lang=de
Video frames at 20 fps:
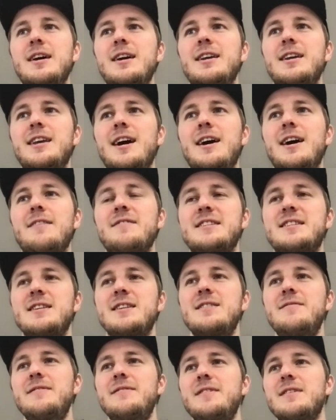Ja, was
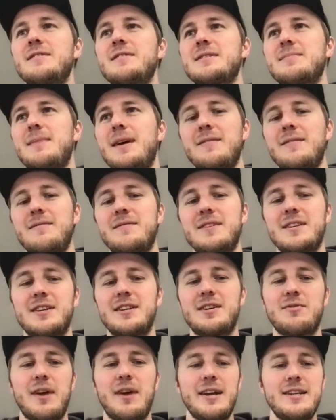sind wir? Was machen wir?
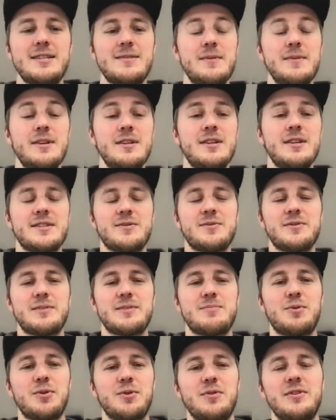Die Grade Suite, also unser
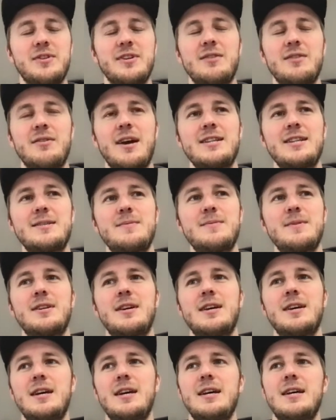Produkt, die Grade Suite,